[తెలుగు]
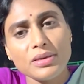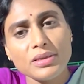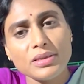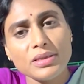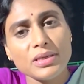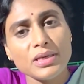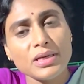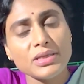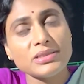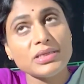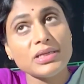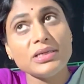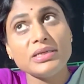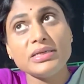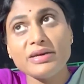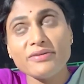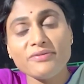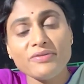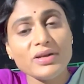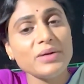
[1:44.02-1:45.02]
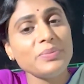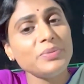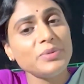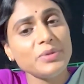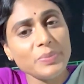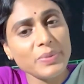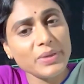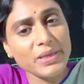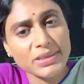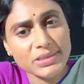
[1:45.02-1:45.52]
ఇది అసలు
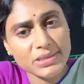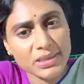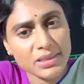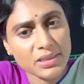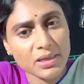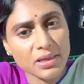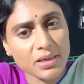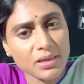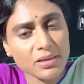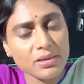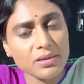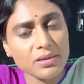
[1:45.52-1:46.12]
డెవలప్డ్ ప్లేసేనా